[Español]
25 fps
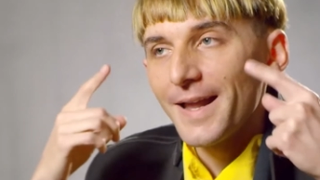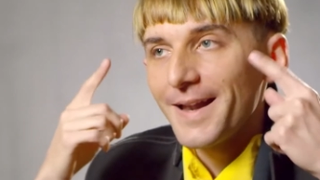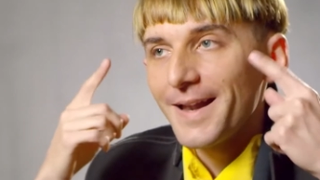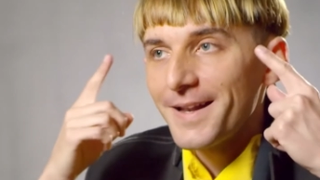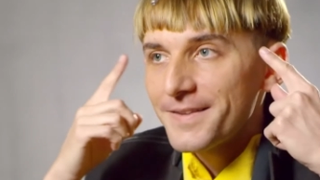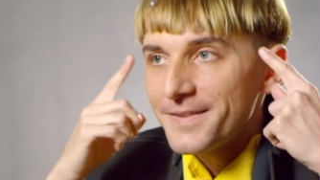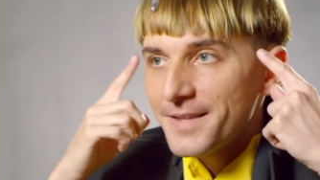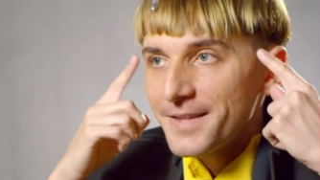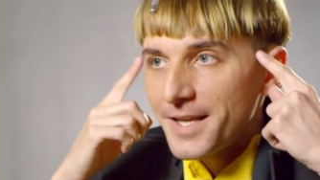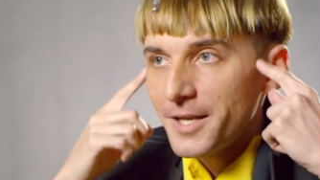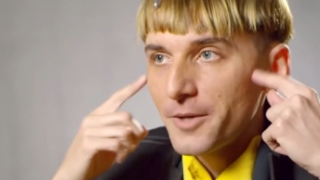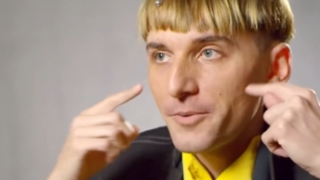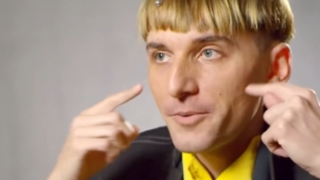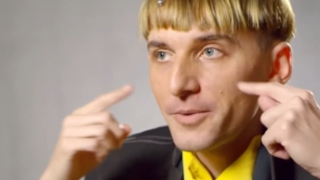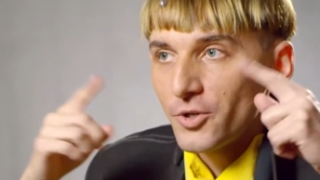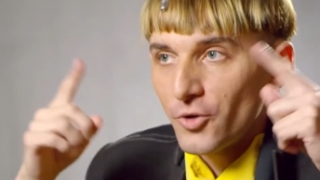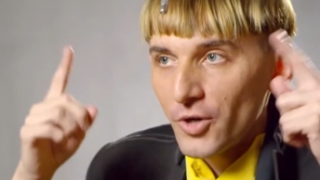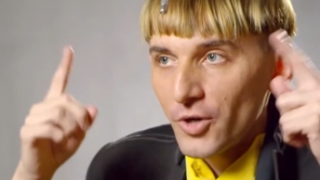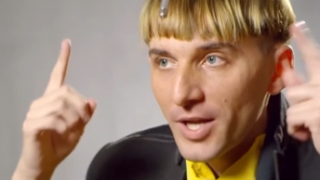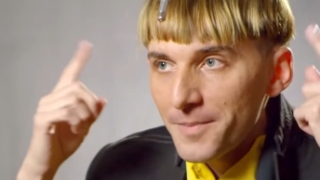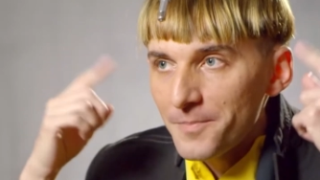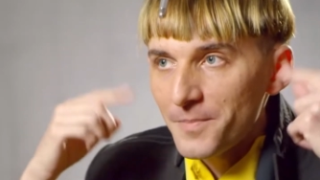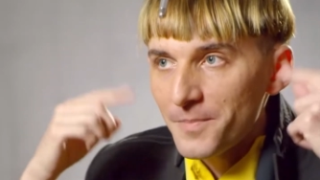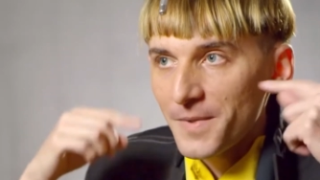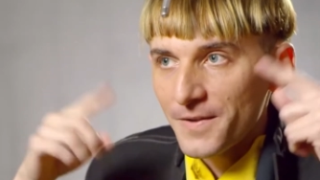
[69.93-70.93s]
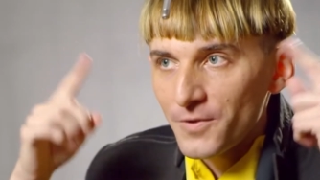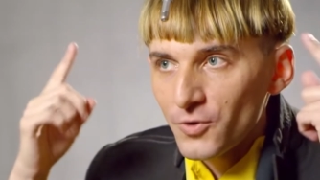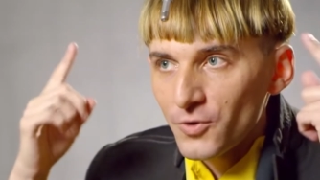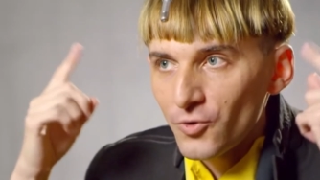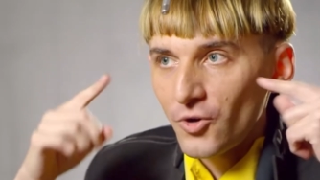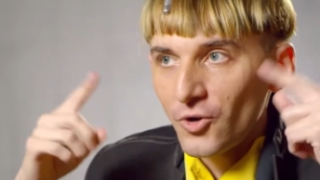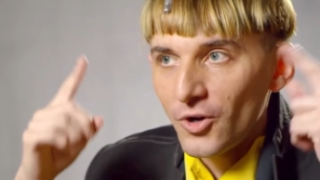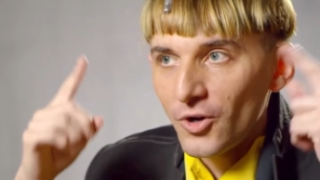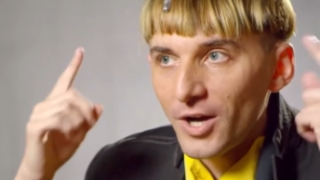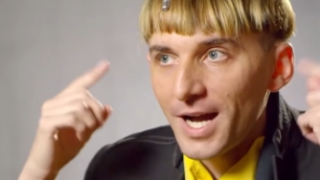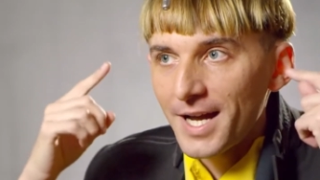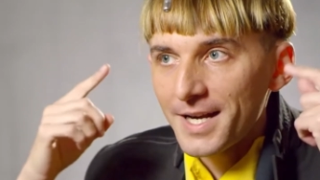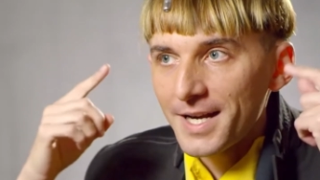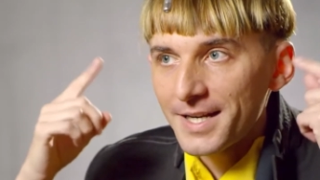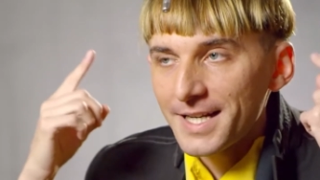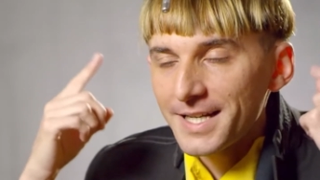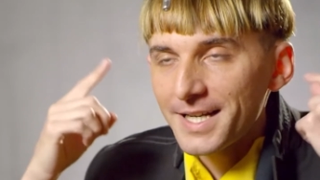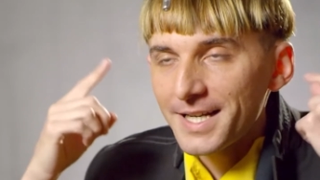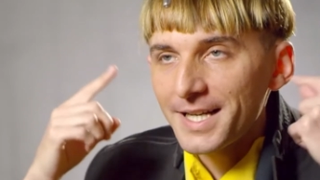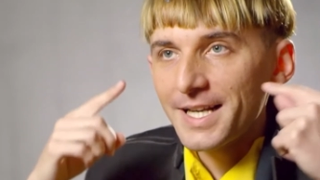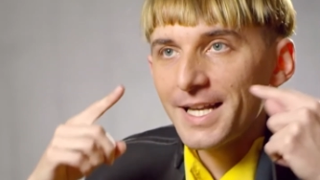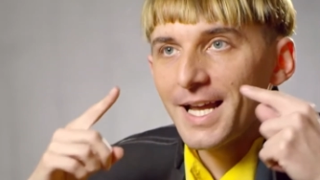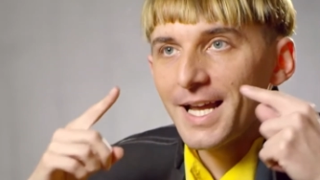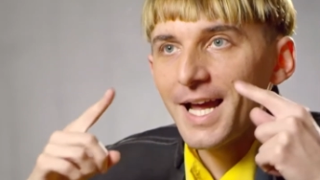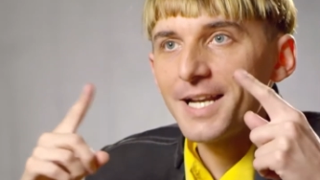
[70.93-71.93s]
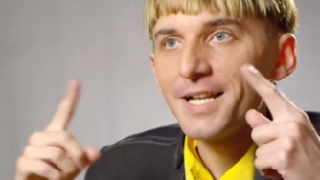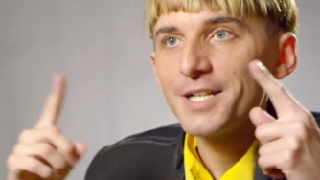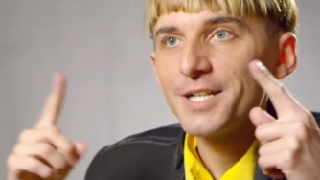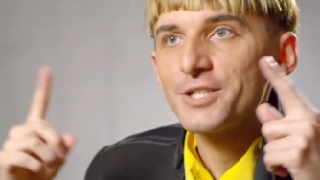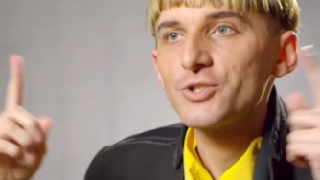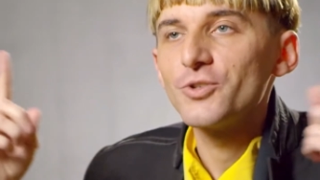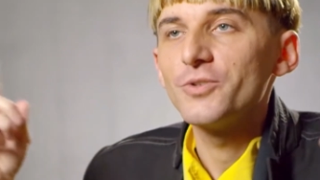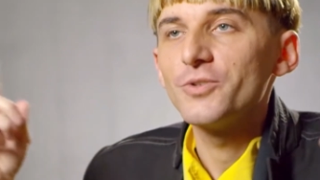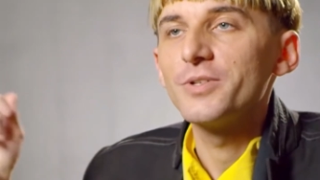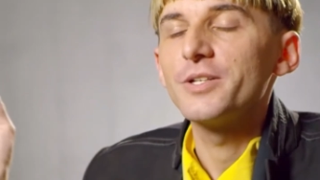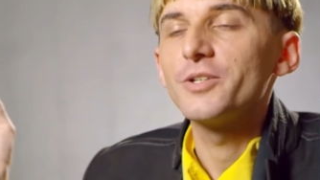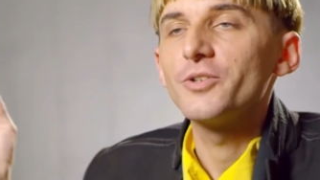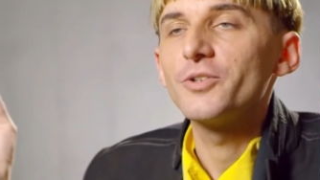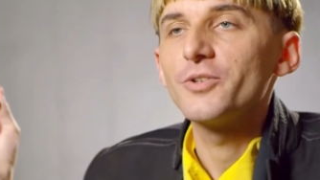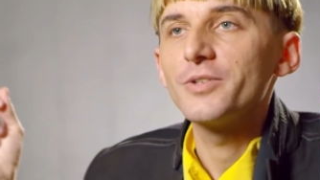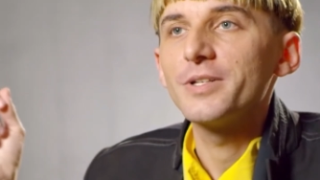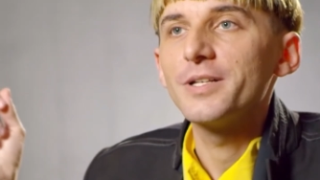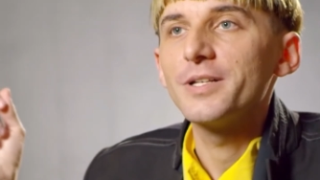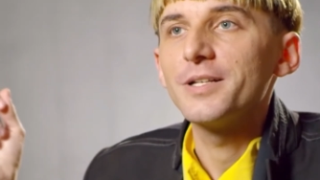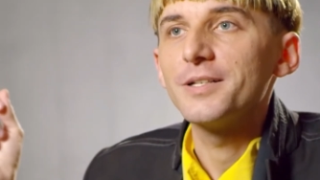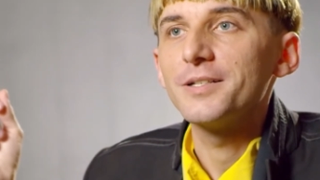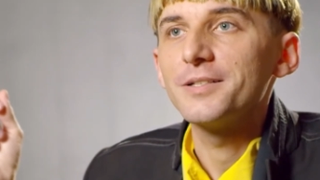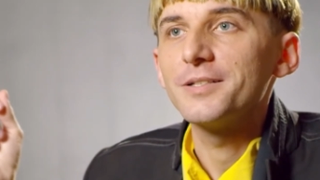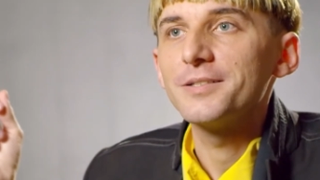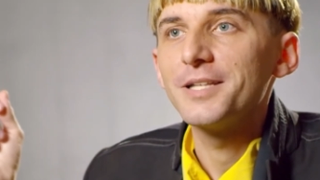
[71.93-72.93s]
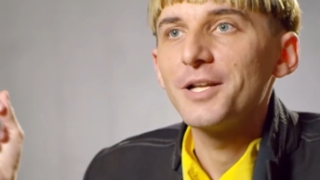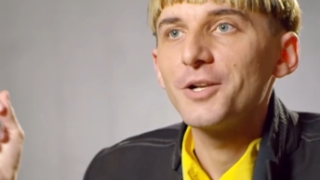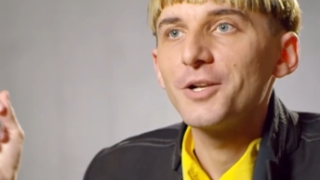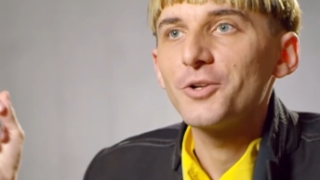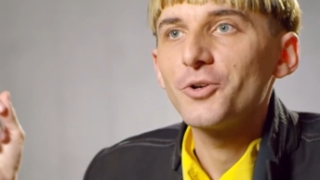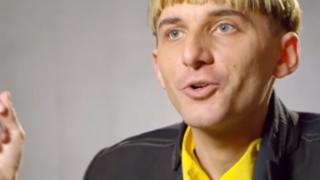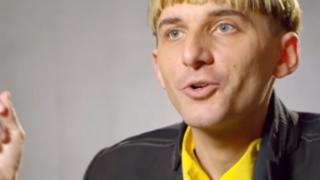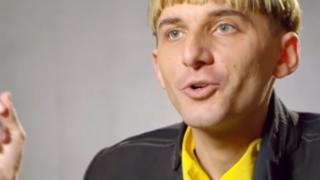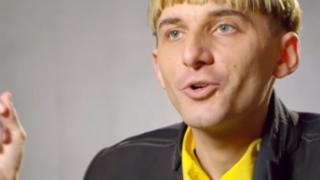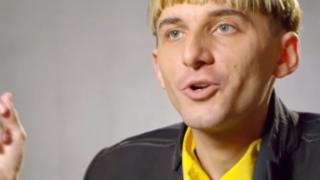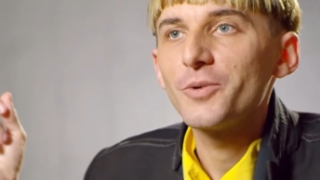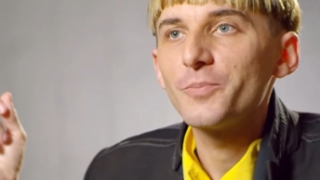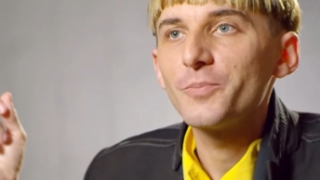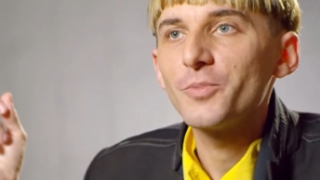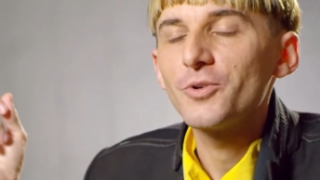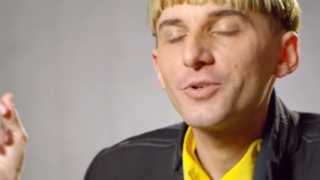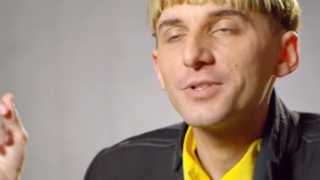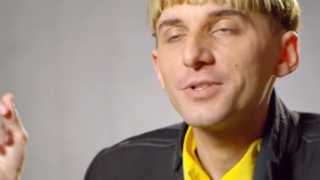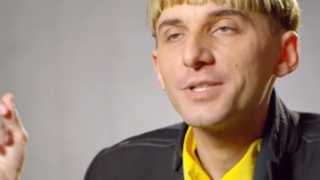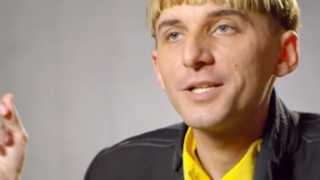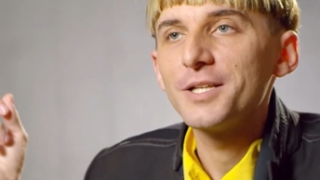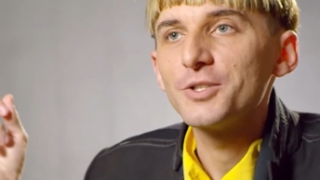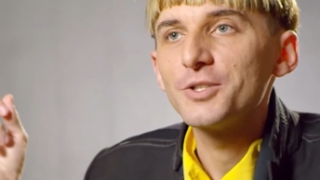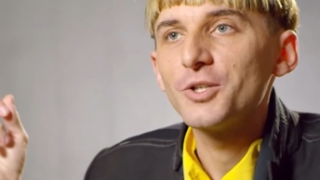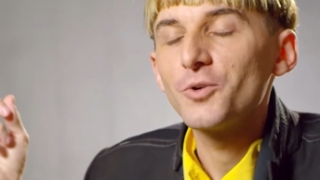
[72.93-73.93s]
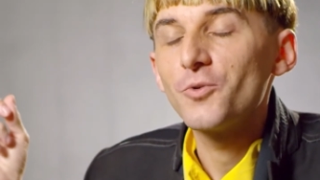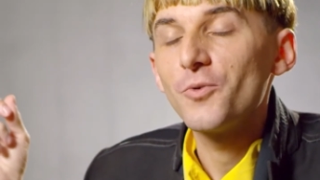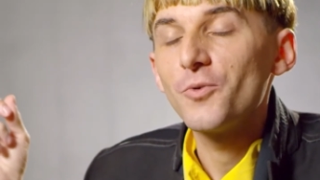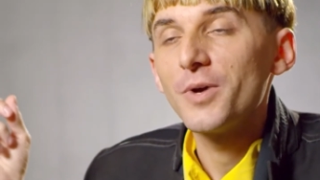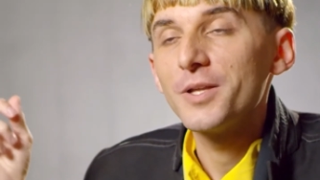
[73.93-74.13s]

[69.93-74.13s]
el cerebro empezó a recrear el sonido del, color, por lo tanto